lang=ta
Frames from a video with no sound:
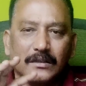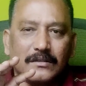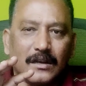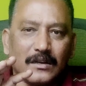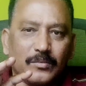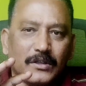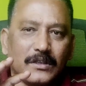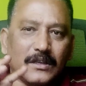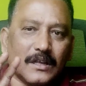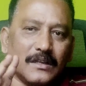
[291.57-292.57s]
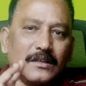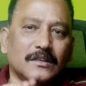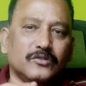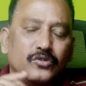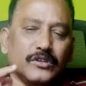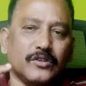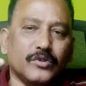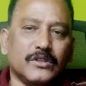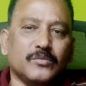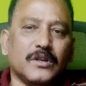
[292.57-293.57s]
அதை தாண்டி பார்த்திங்கன்னா ஜூன்
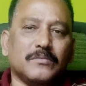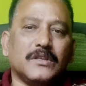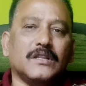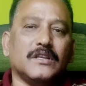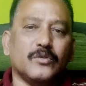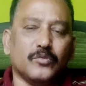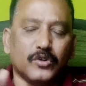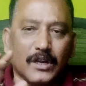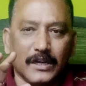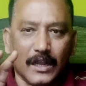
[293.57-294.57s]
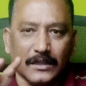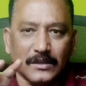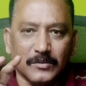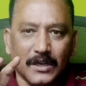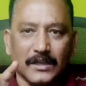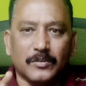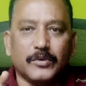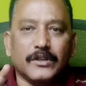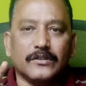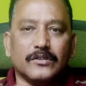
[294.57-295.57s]
இருபத்தி மூணாம் தேதிக்கு முன்னாடி அதிமுக
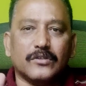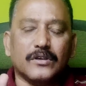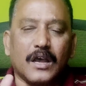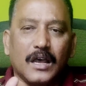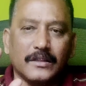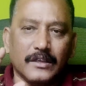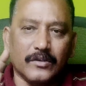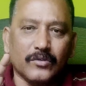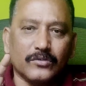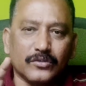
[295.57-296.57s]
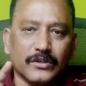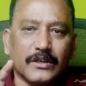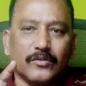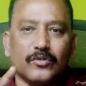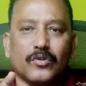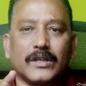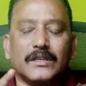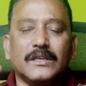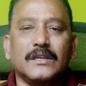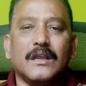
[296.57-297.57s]
எப்படி இருந்ததோ அதே ஒரு சூழ்நிலையை
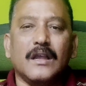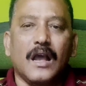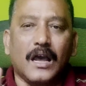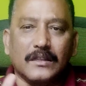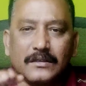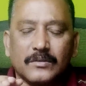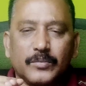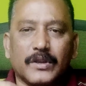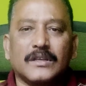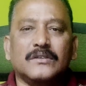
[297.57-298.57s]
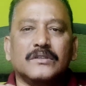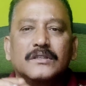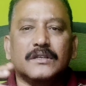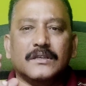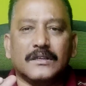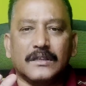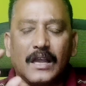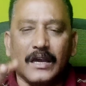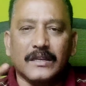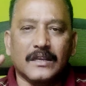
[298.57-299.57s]
உருவாக்கி அதுக்கு பிறகு வந்து
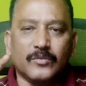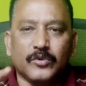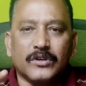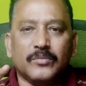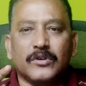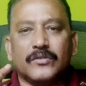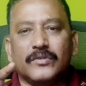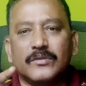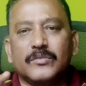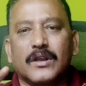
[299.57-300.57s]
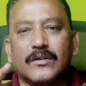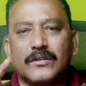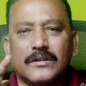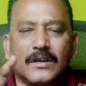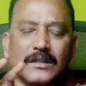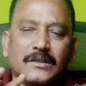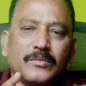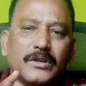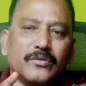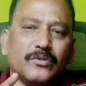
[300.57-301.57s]
யார் யார் போட்டி போட விரும்புகிறாங்களோ
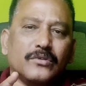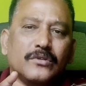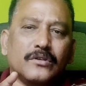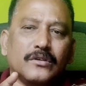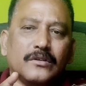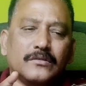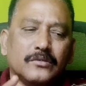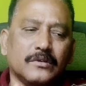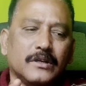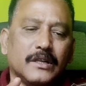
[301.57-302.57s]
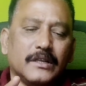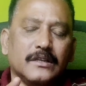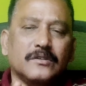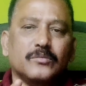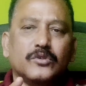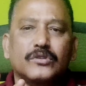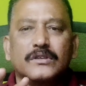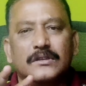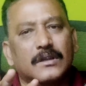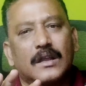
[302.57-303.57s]
அந்த மாதிரி ஒரு சூழ்நிலை
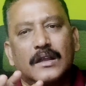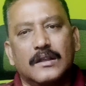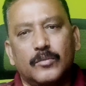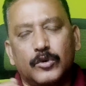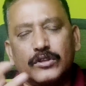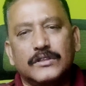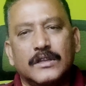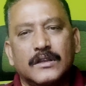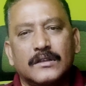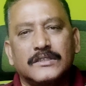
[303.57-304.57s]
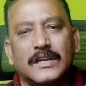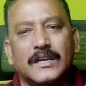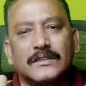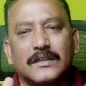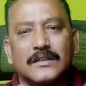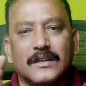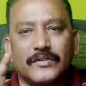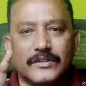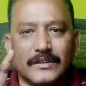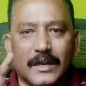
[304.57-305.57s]
இருக்கும்போது பொது தே செயலாளர்
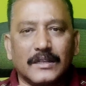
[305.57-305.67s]
தேர்தலை வந்து